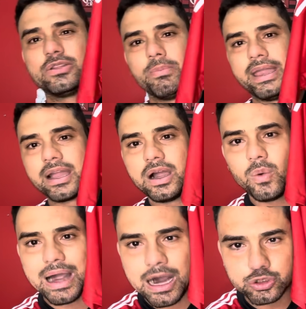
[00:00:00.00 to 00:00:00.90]
do
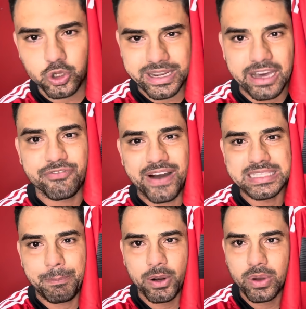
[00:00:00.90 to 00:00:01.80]
Mengão
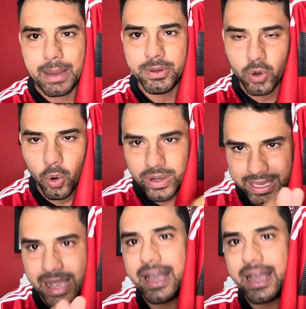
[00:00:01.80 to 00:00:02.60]
autografada pelo Gabigol. Quer